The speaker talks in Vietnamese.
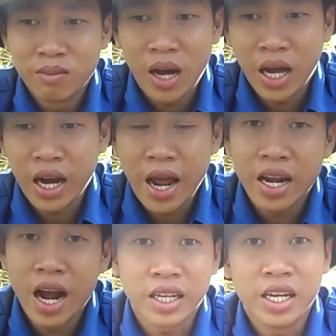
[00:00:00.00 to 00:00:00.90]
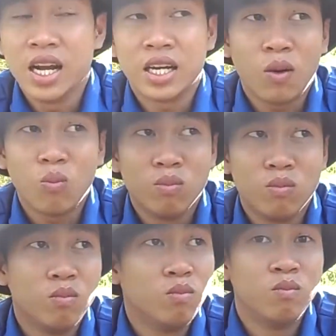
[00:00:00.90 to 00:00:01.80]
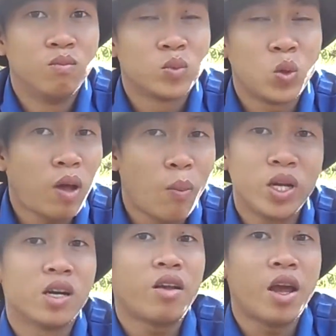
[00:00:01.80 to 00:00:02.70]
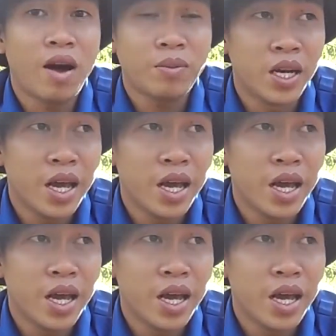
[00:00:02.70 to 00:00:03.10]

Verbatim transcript: mà hiện nay gần như là trong chúng ta cũng chưa có giải pháp